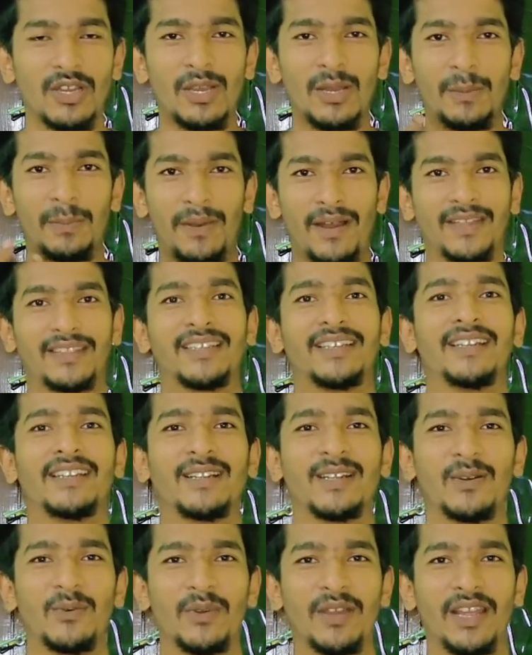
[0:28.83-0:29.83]
பார்த்துக்கிட்டு
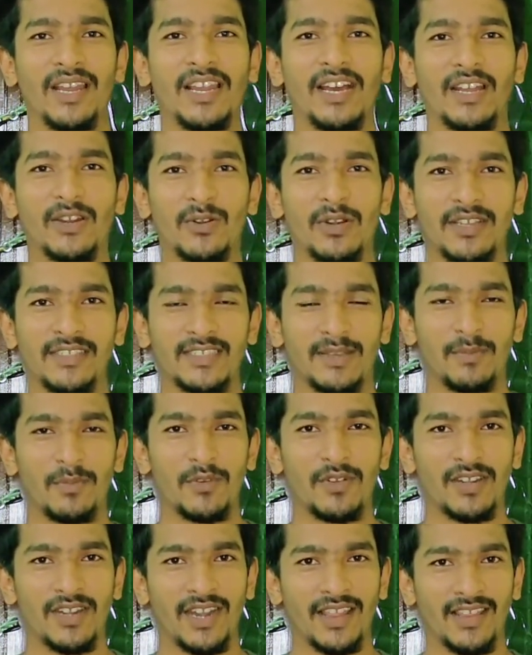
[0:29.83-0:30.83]
இருக்கவங்க எல்லாரோட
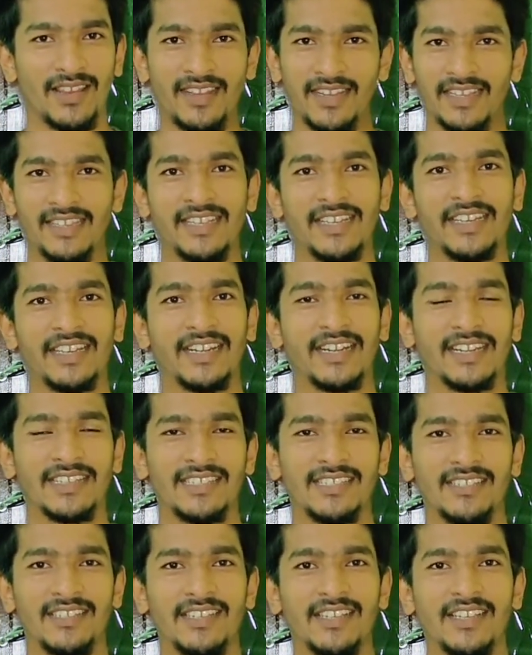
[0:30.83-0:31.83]
சப்போர்ட்னால தான் இது எனக்கு
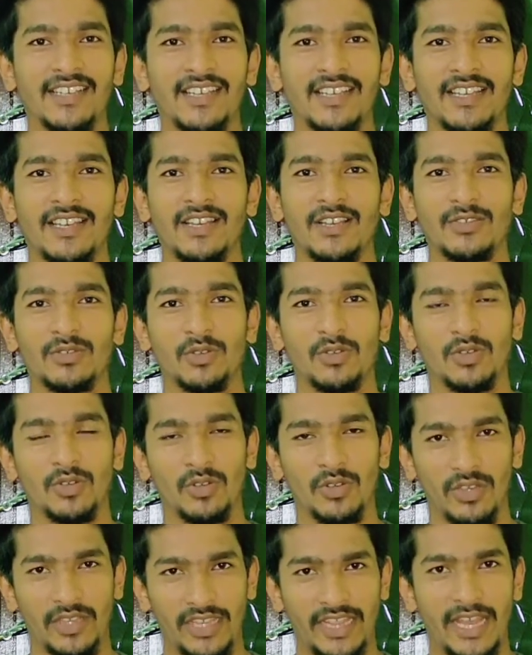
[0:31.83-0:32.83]
கிடச்சிருக்கு ஸோ
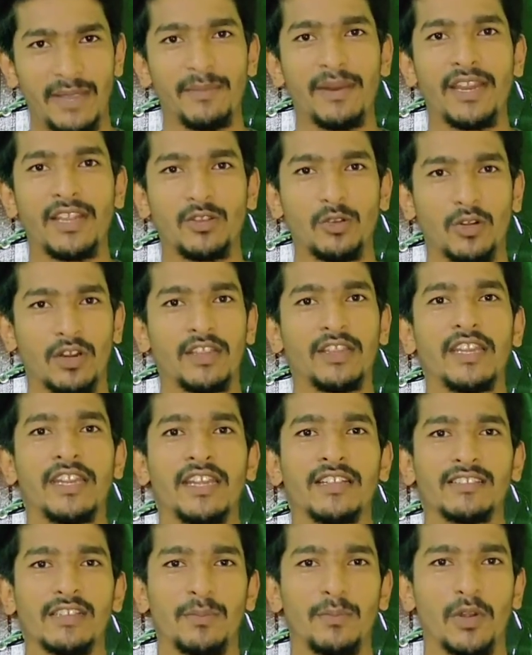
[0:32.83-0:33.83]
இதே மாதிரி தொடர்ந்து
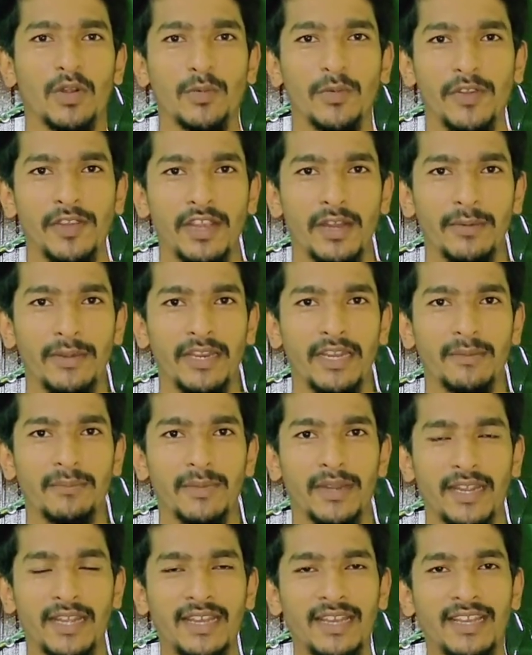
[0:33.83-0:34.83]
நீங்கள் சப்போர்ட் பண்ணுவீங்க அப்படின்னு
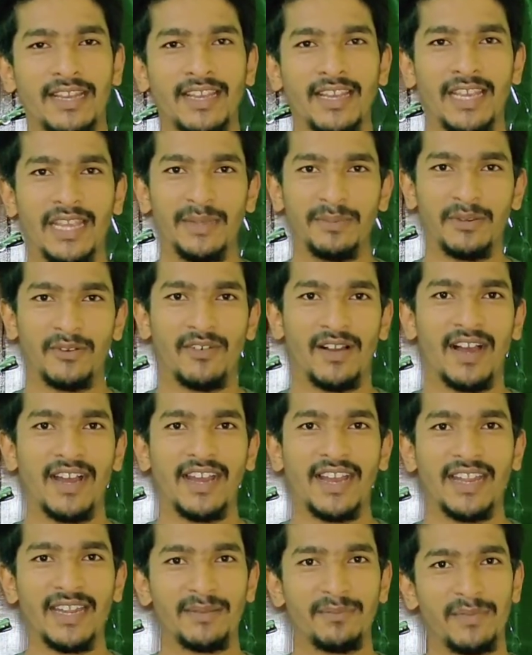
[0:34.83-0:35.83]
நம்புகிறேன் இப்போ வாங்க
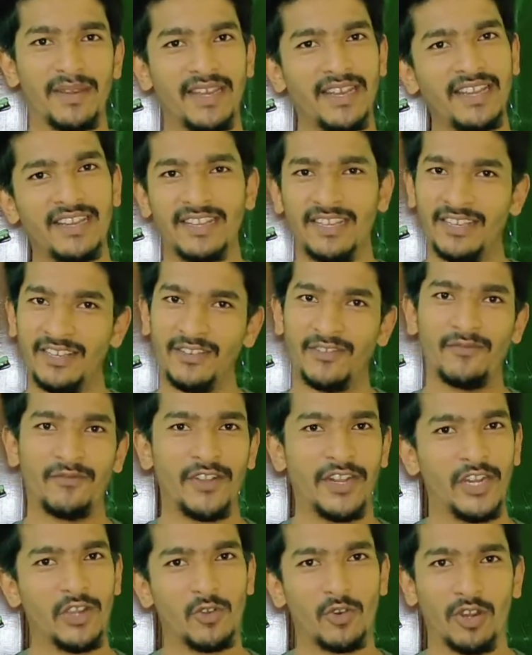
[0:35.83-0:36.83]
நம்ம
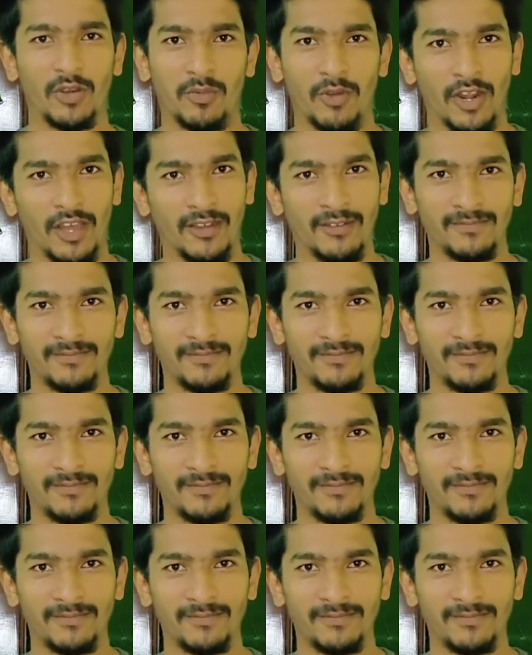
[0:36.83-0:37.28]
வீடியோக்குள்ளே போகலாம்